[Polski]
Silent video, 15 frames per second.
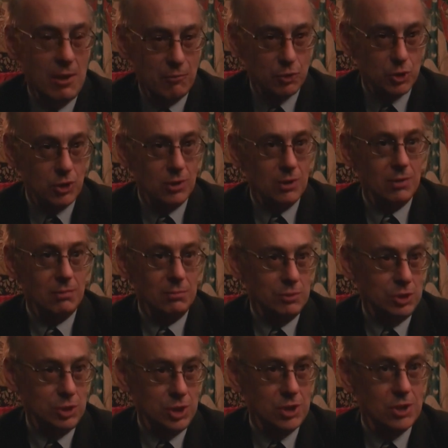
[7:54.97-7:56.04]
wczoraj,
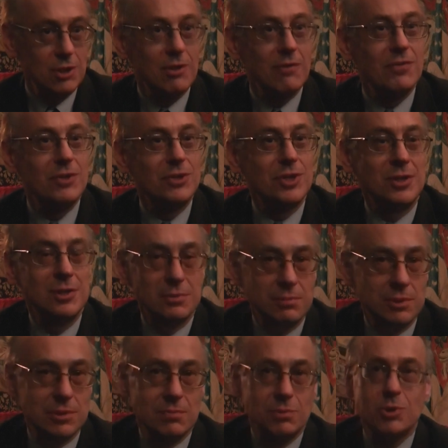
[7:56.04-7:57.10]
dzisiaj się dowiedzieliśmy,
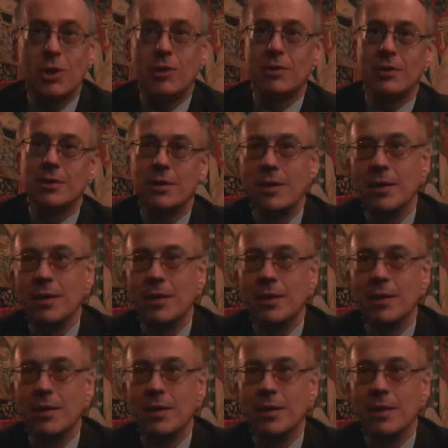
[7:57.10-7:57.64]
czy wczoraj,